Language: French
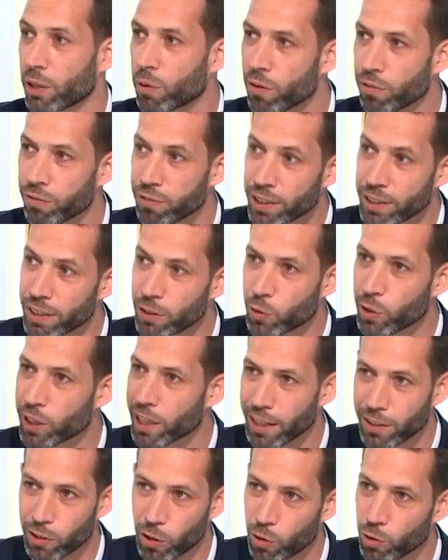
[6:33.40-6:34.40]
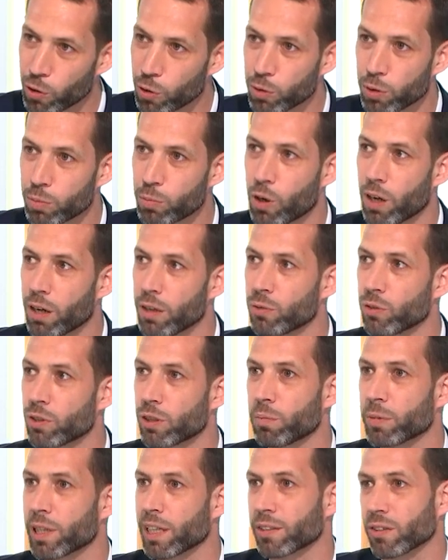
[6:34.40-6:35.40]
Nous allons fêter nos 4 ans dans deux mois. Nous
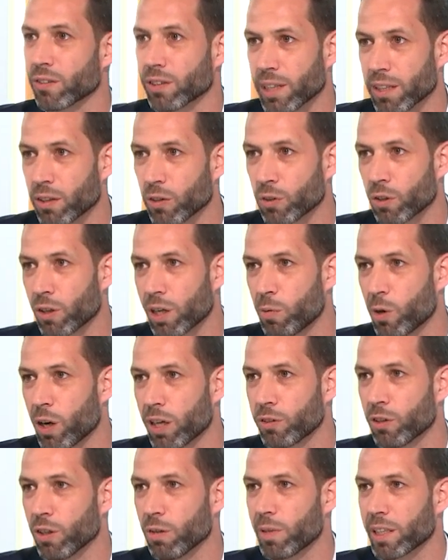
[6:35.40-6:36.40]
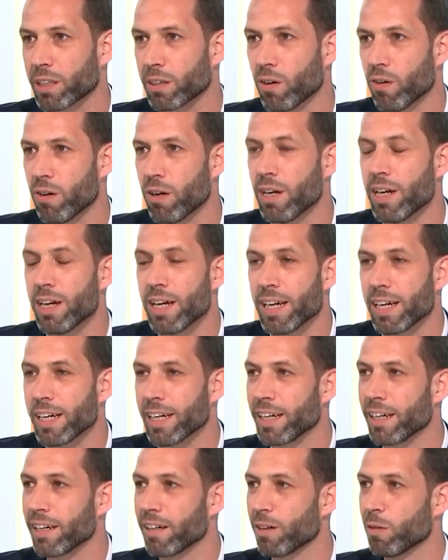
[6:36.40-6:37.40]
sommes 450 collaborateurs maintenant.
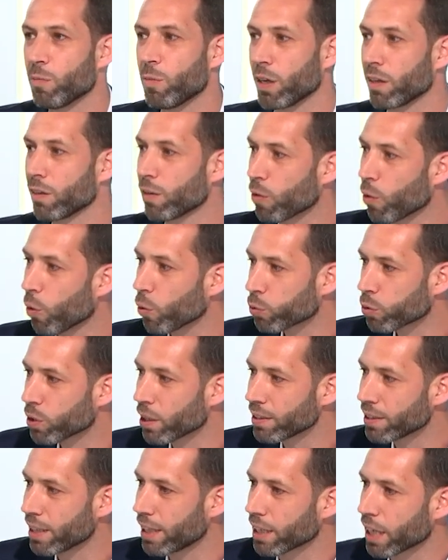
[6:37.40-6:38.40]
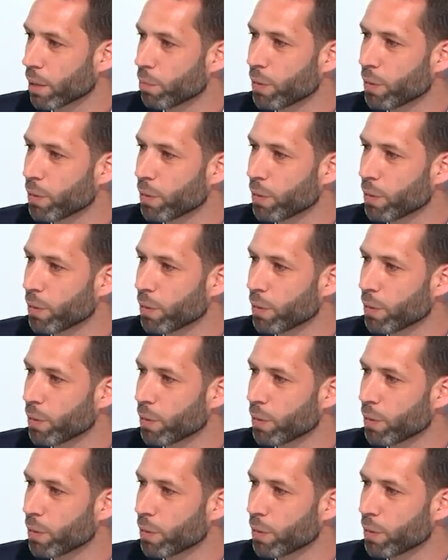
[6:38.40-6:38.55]
Et ben, en tout cas, c'est la